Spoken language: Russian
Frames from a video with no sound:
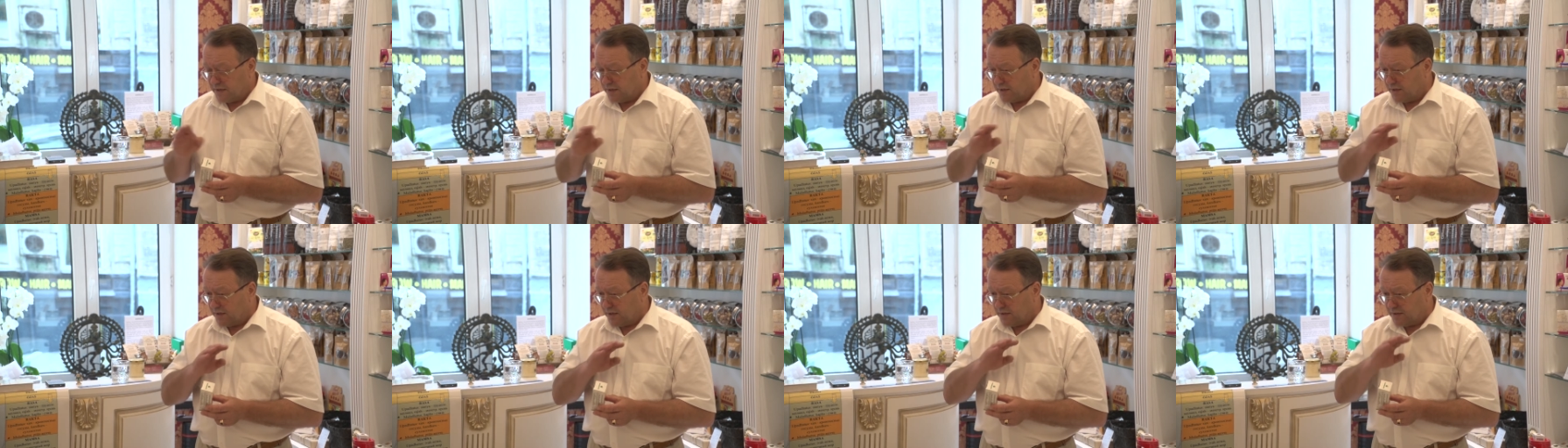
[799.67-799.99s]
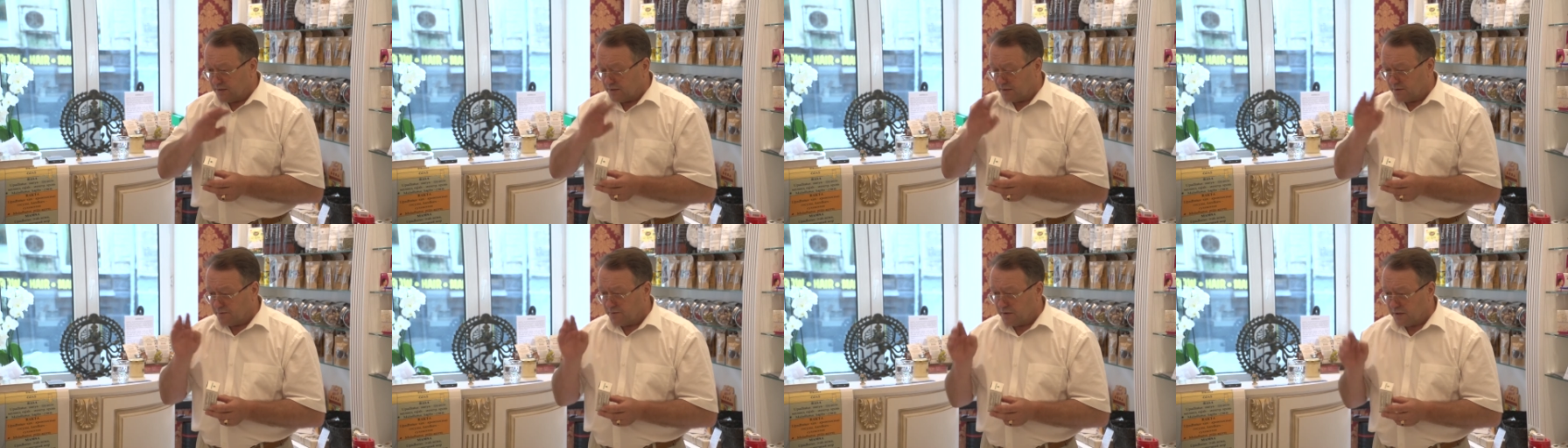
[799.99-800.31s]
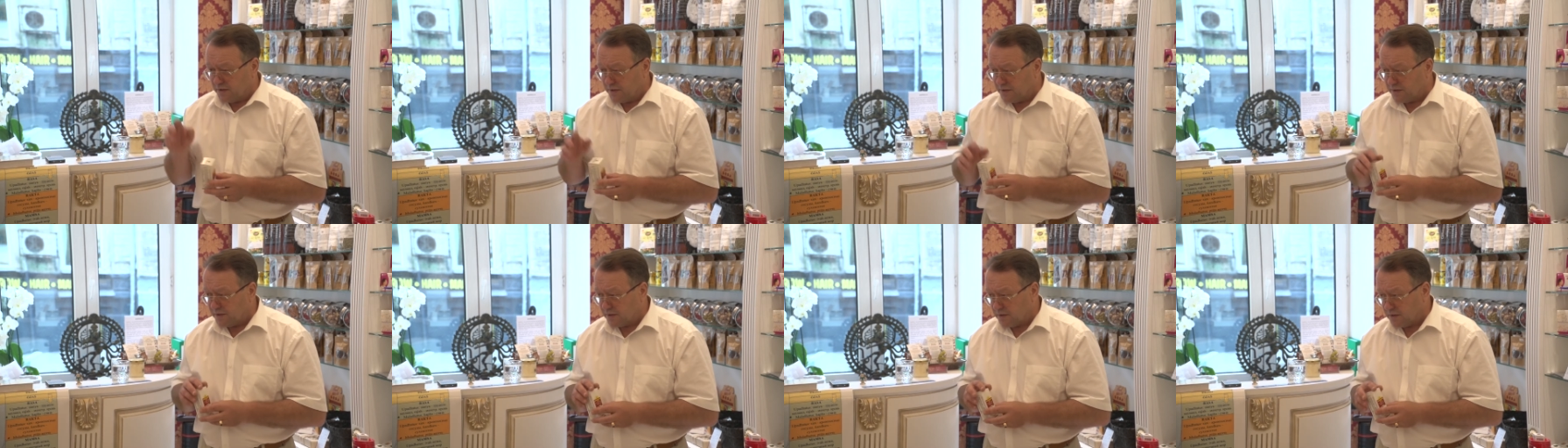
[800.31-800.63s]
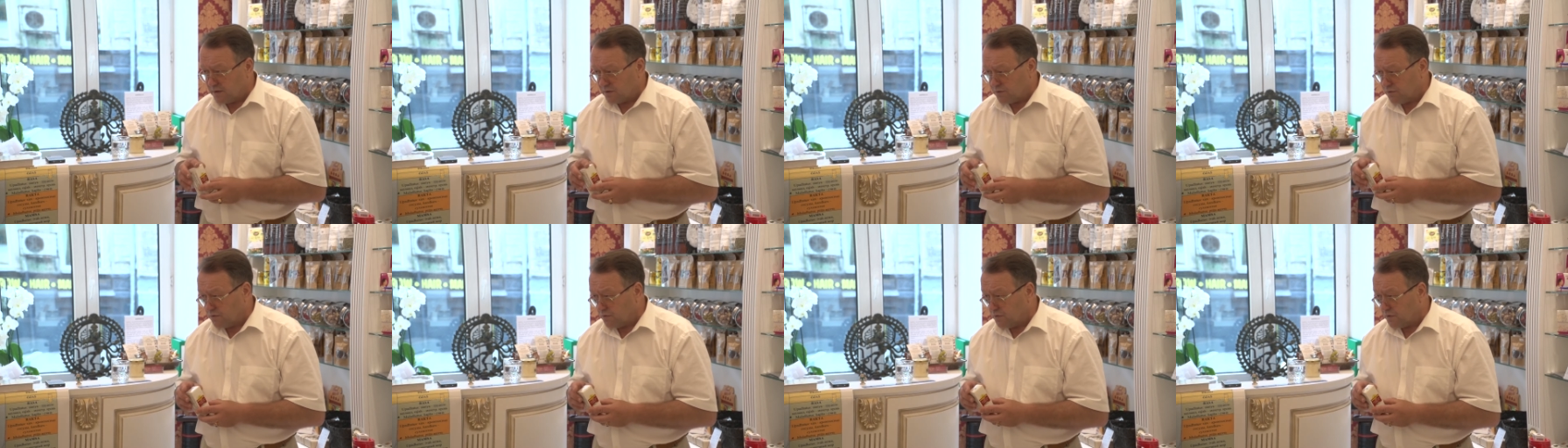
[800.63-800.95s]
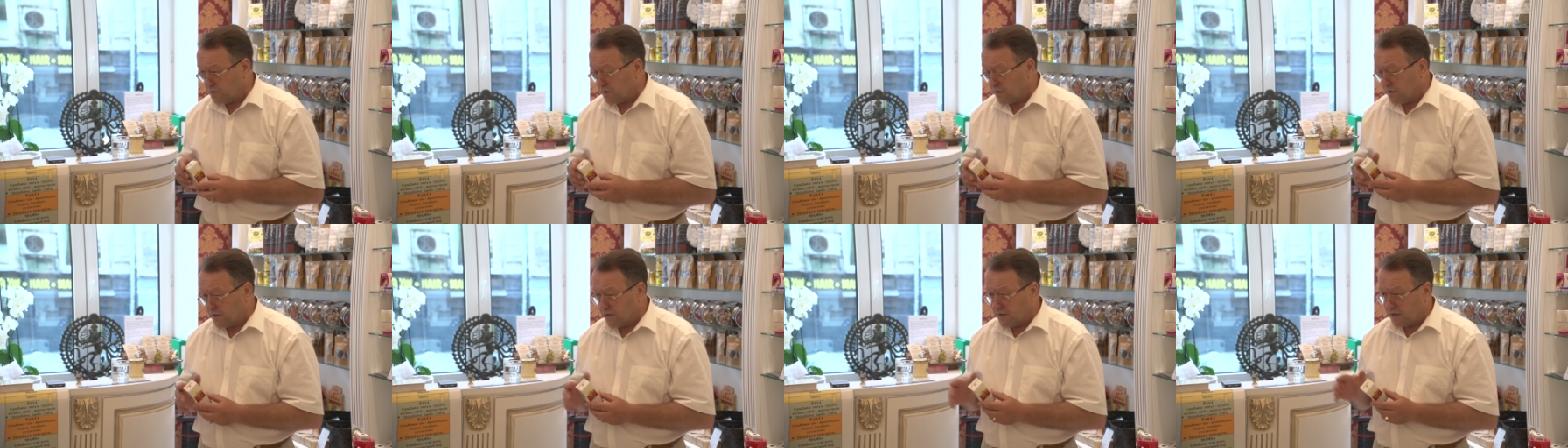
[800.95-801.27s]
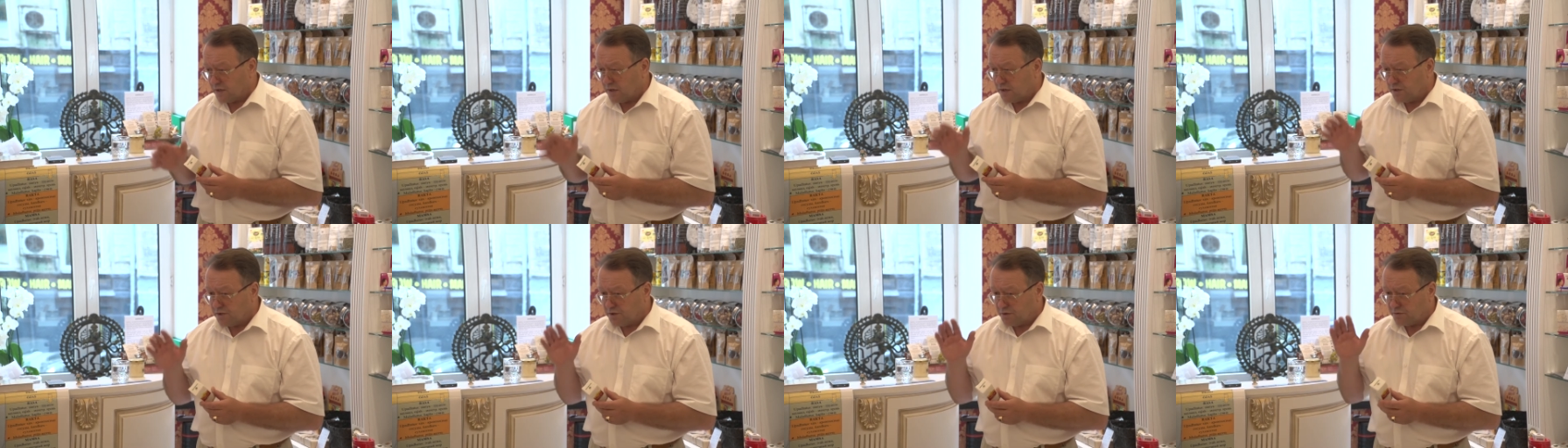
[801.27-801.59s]
или энцефалита какого-то и
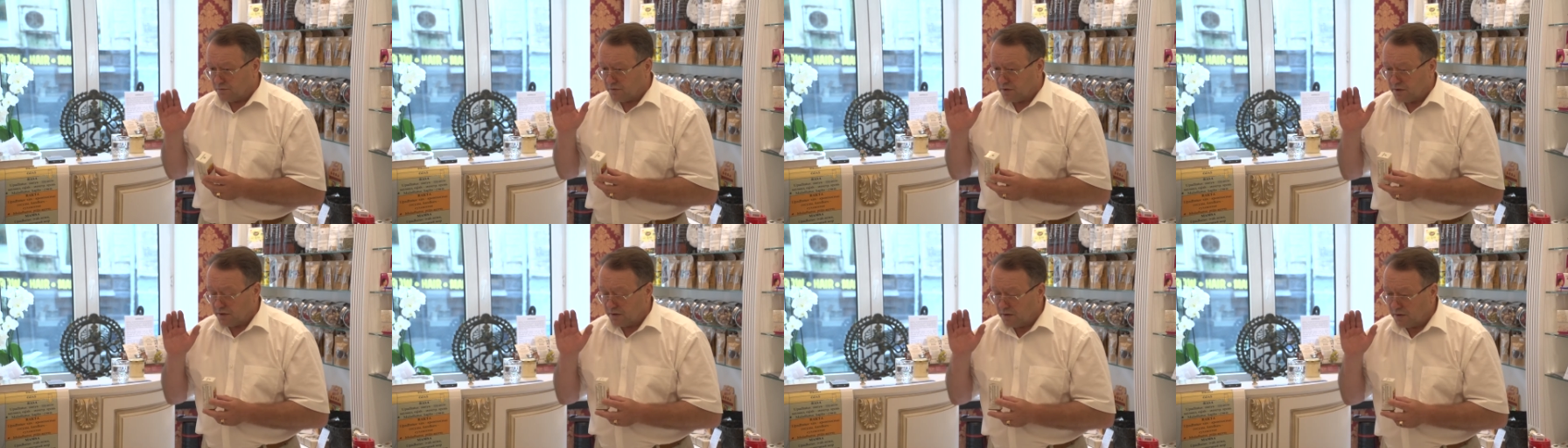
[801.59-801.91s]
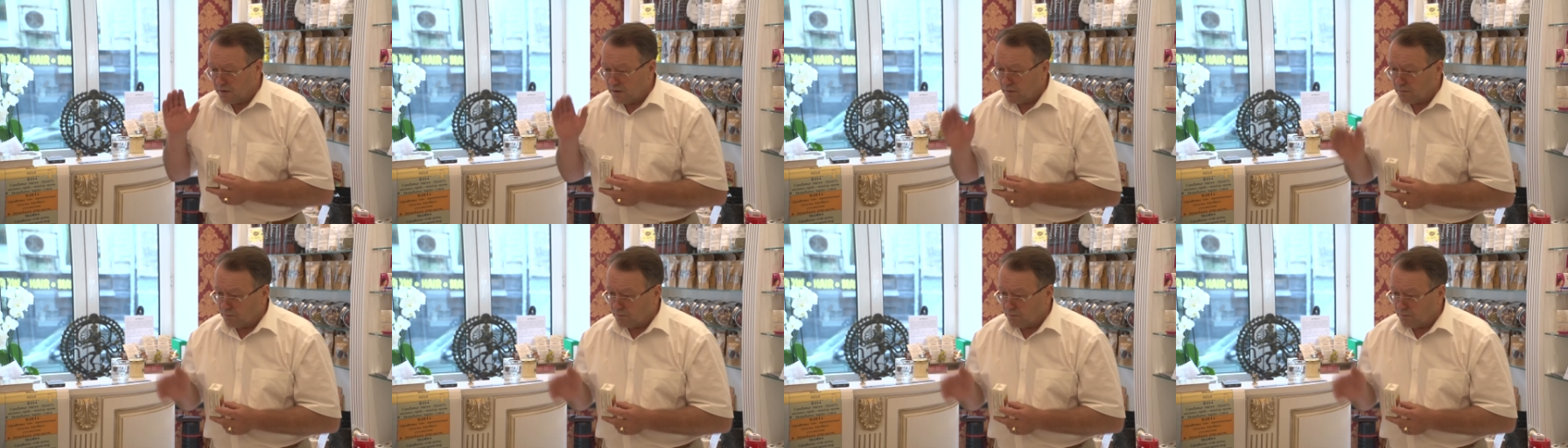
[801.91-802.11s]
заканчивая